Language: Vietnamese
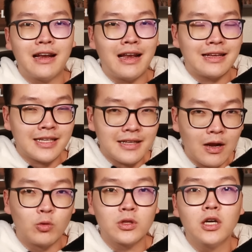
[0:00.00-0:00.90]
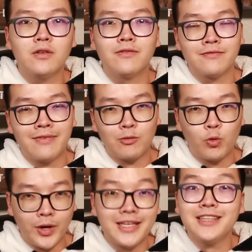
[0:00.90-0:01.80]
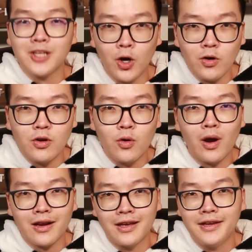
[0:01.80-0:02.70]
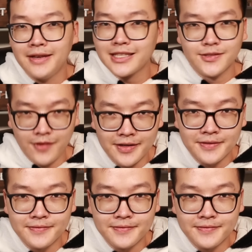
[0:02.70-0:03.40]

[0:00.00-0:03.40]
là sẽ đầu tư vào quỹ chỉ số hoặc là index fund.